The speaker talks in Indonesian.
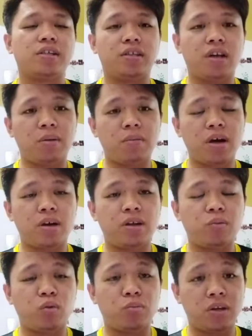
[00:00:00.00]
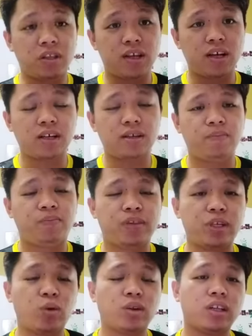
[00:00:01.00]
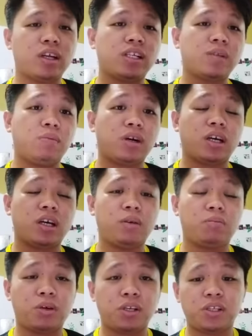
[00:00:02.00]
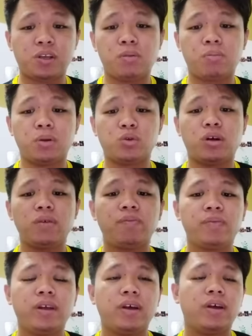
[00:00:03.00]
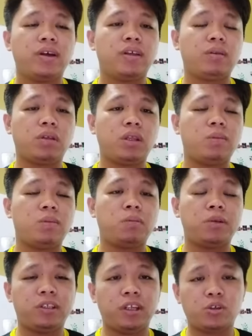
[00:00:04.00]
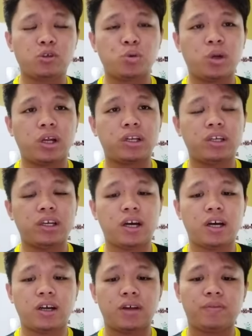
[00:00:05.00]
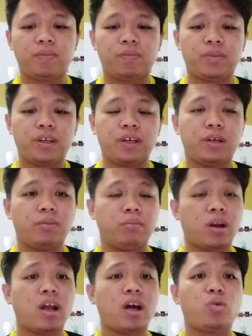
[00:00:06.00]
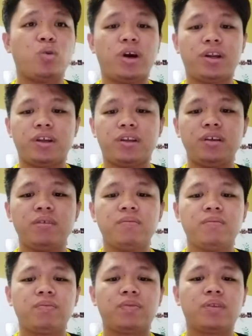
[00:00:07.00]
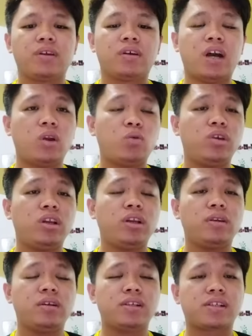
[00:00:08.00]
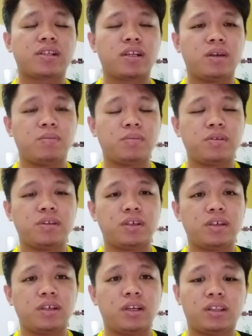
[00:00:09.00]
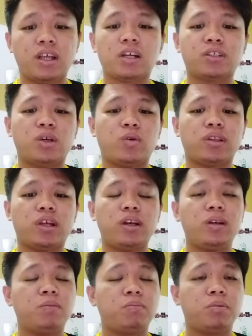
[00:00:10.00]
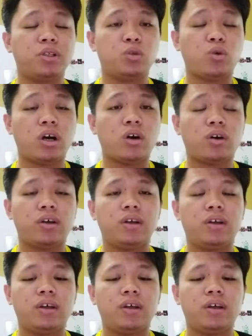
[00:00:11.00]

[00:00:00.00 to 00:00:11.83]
setelah Mahathir pun meletak jawatan sebagai Presiden Pejuang, tiba-tiba berita susulan yang um, berlaku hari ini, Khairuddin um, letak jawatan, pejuang